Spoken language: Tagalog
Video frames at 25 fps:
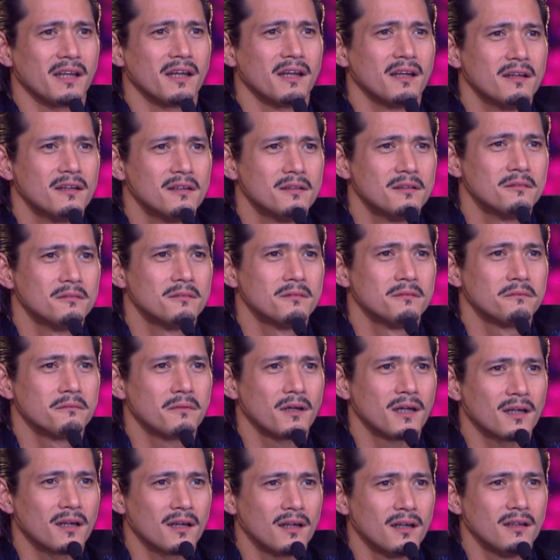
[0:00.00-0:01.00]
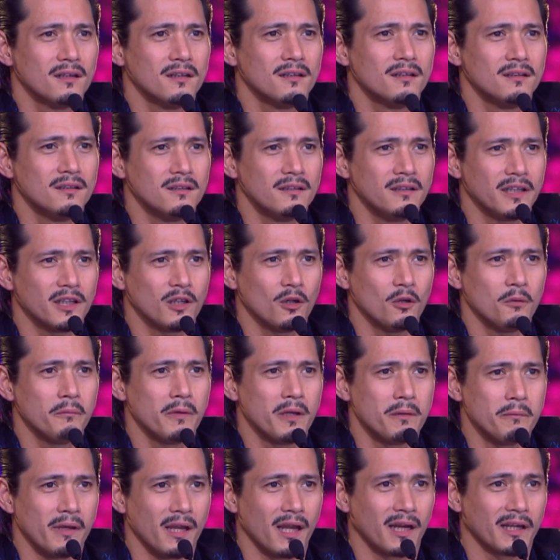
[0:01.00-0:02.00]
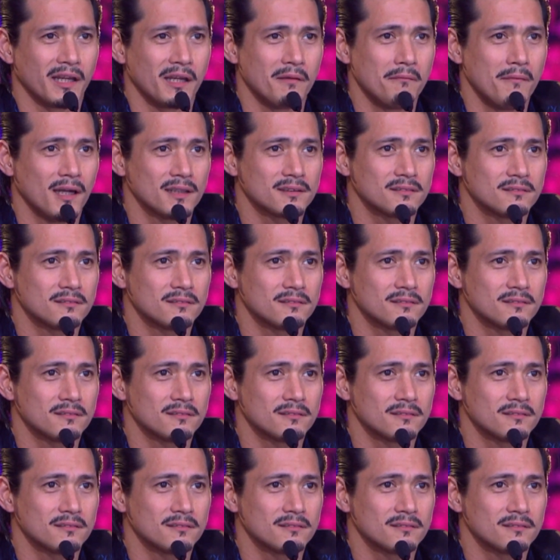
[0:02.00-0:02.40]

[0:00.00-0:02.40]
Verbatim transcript: eh. Parang, ikaw ba eh, may agimat?